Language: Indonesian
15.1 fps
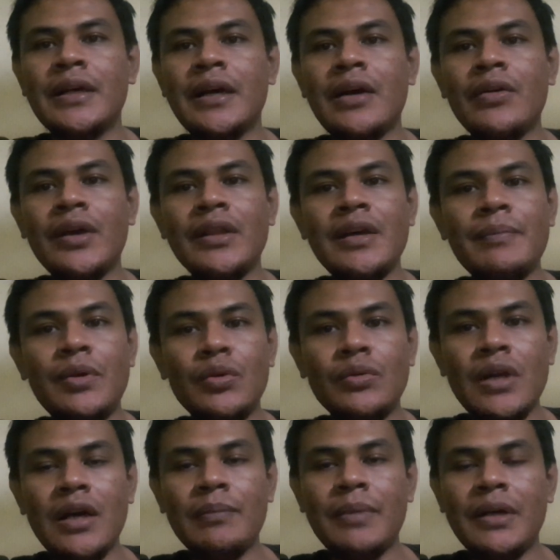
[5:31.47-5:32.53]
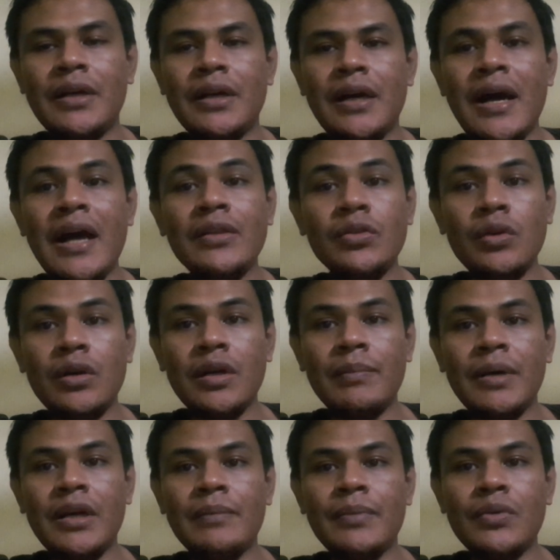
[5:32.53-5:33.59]
Kalau kita berhutang kepada kantor,
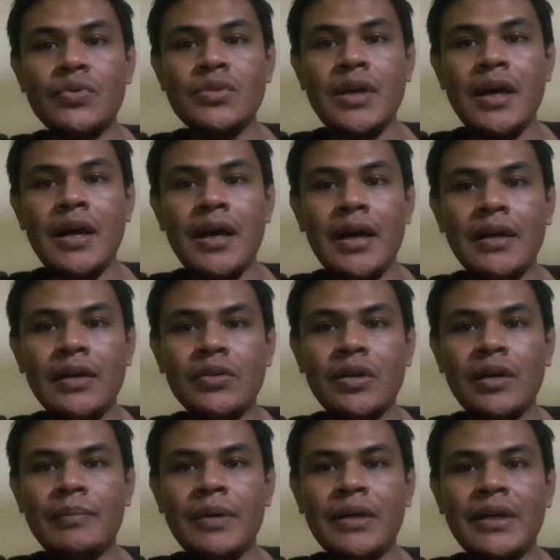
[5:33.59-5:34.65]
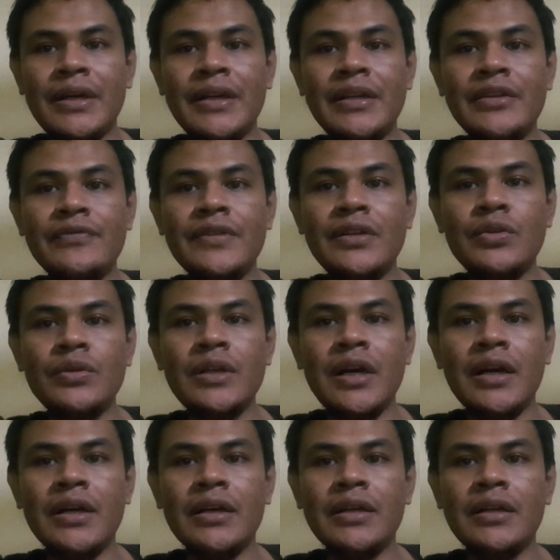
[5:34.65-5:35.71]
kepada perusahaan atau kepada individu
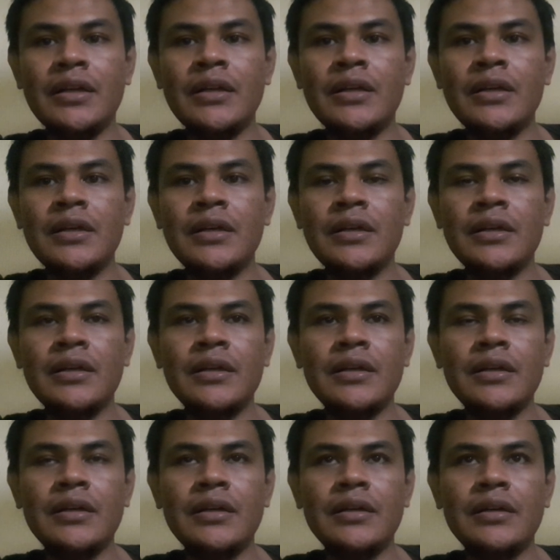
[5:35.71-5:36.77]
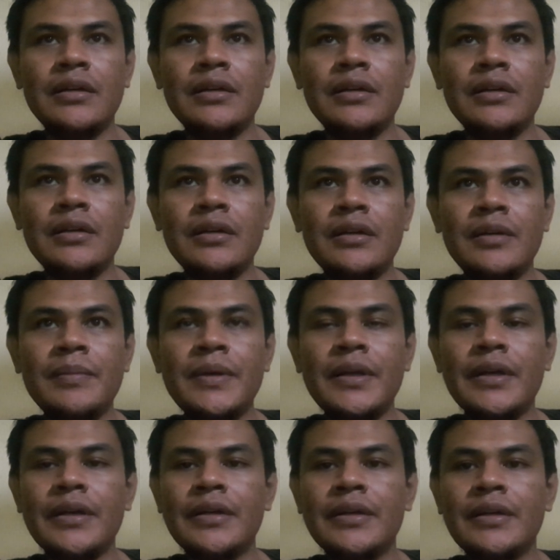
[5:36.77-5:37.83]
yang eh, apa
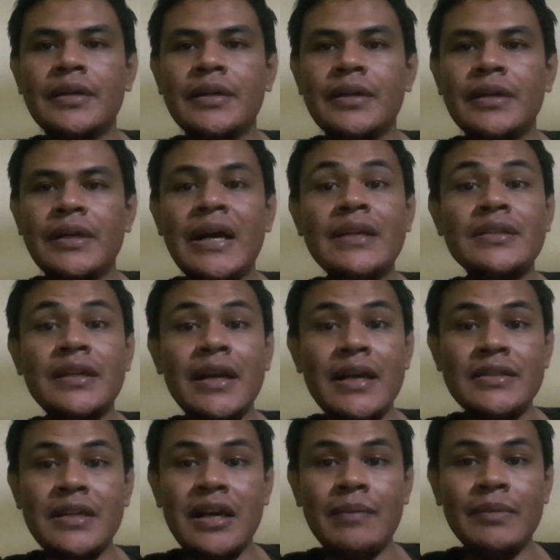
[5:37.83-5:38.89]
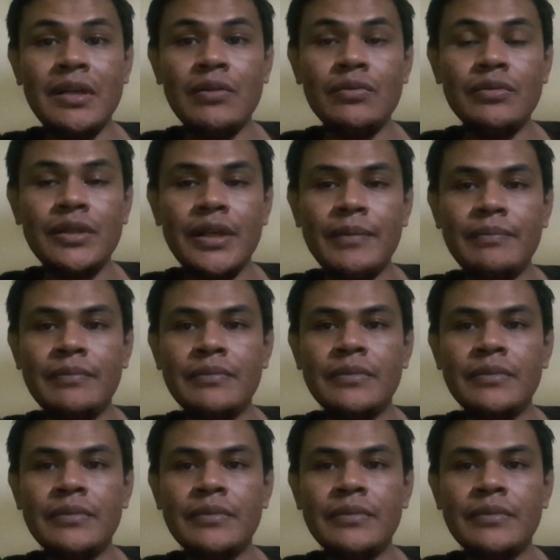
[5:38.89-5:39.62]
ya nggak jelas dalam tanda kutip